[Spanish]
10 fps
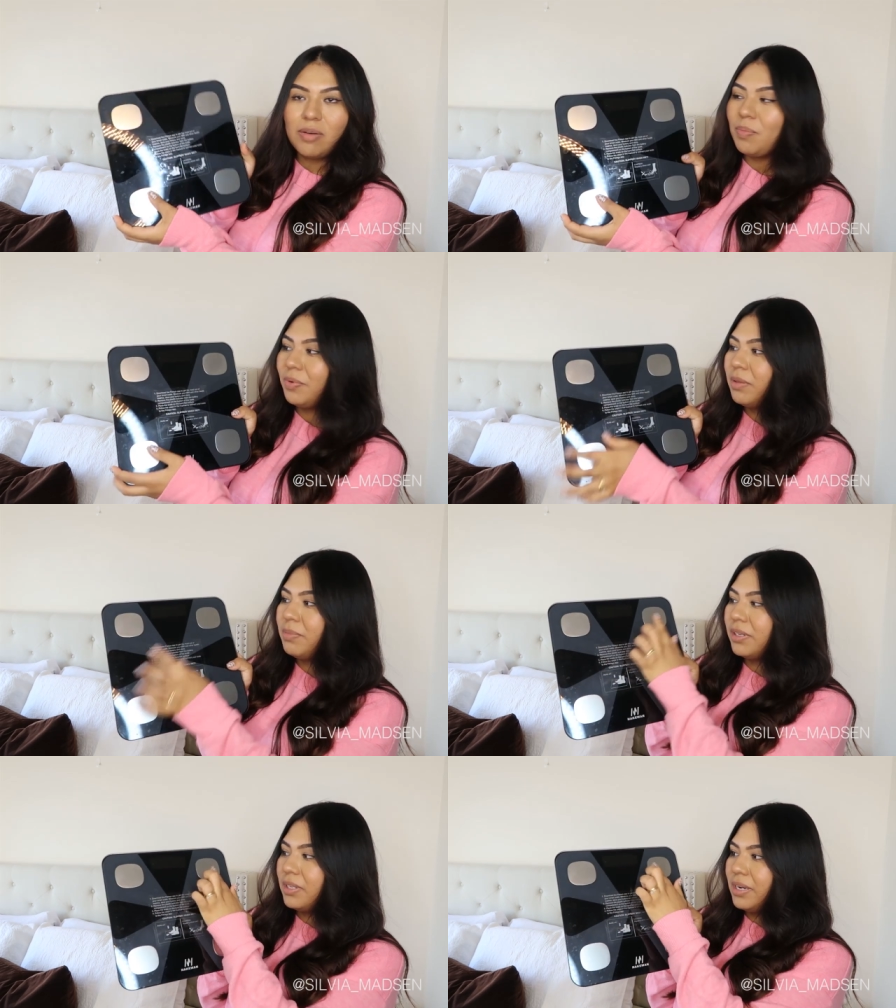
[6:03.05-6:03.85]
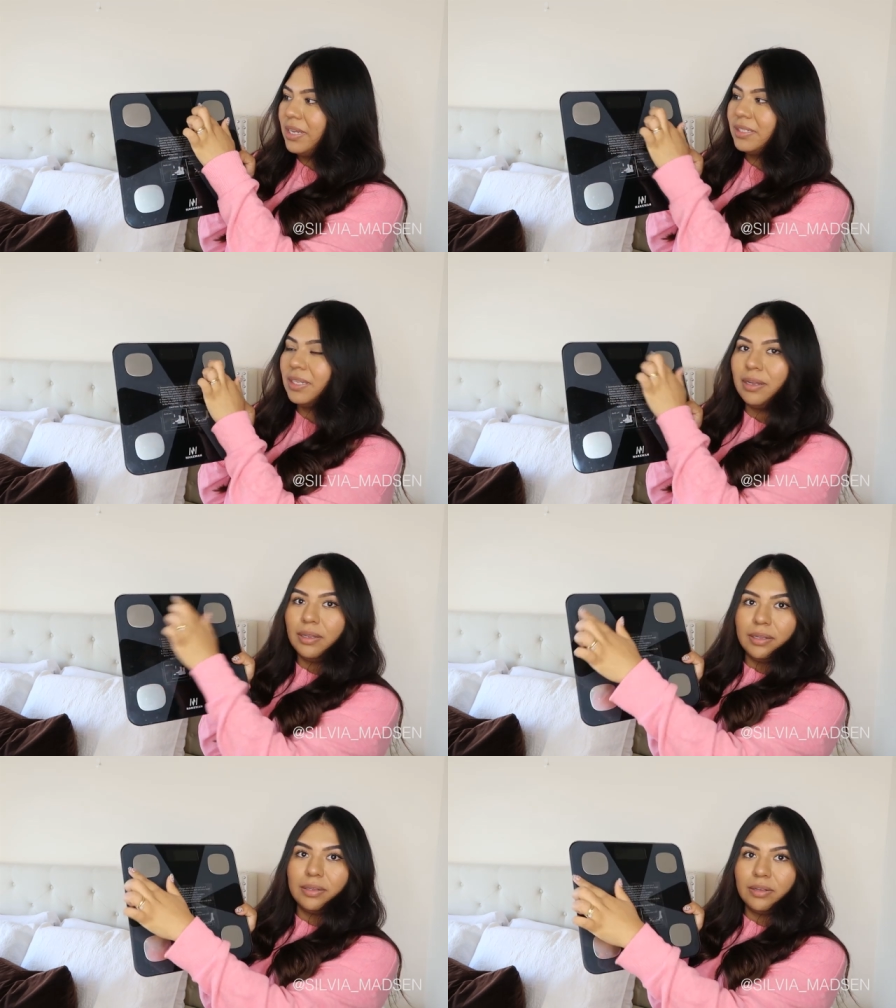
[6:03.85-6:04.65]
Como pueden ver tiene
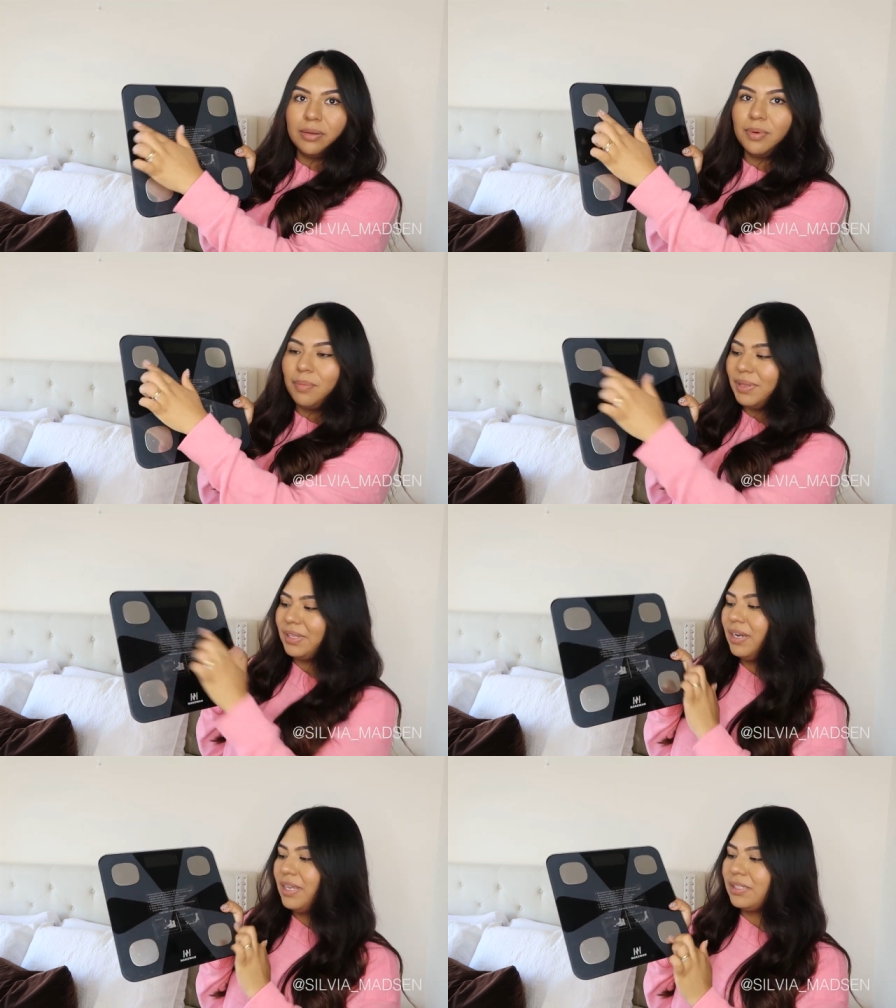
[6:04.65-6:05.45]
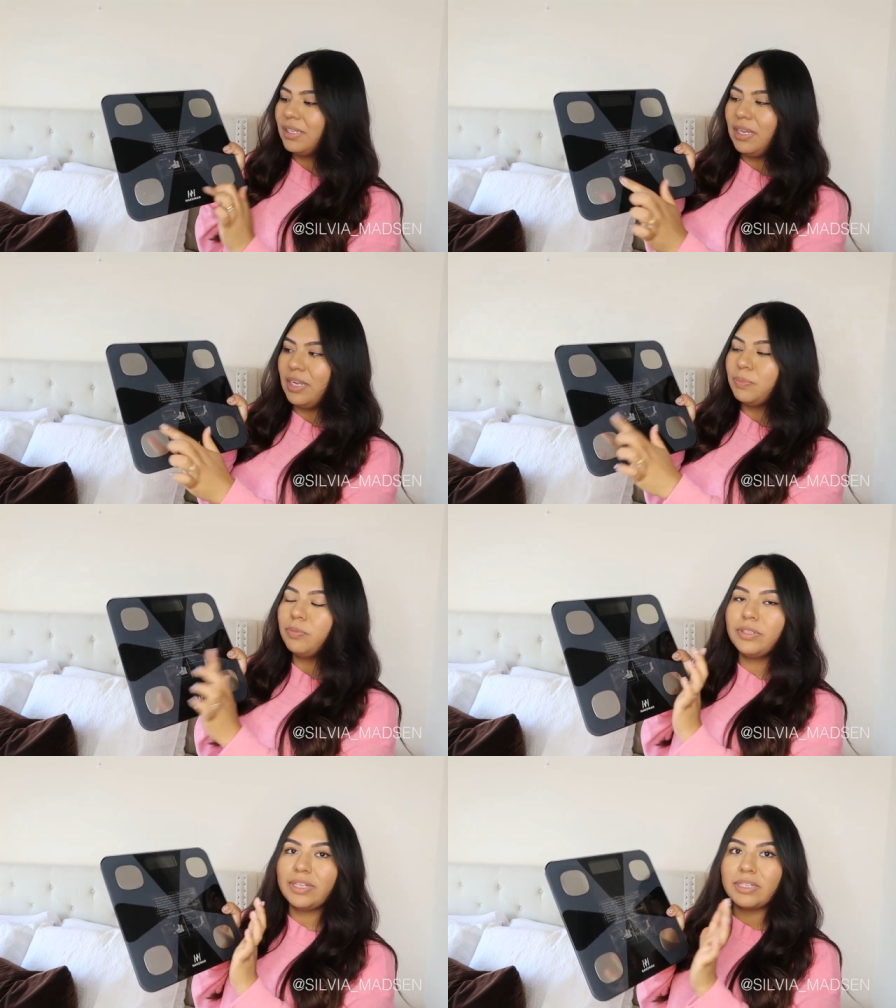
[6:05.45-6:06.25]
esta como metales en las
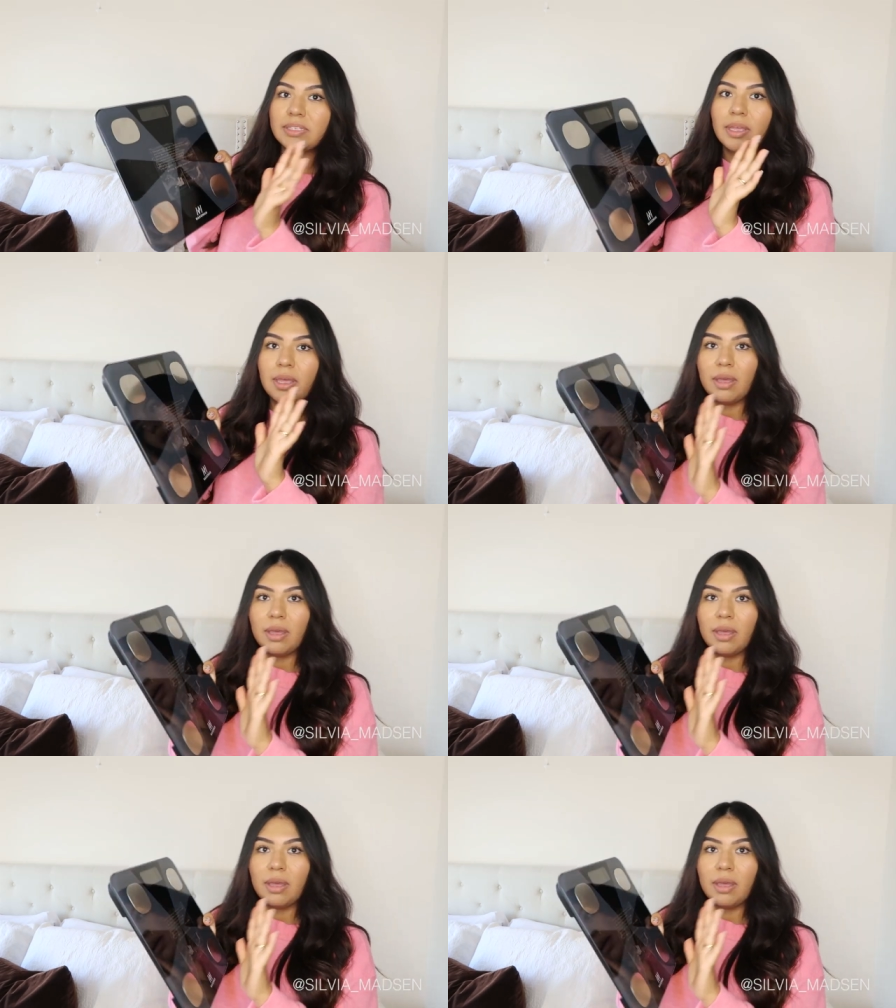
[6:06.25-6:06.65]
puntas.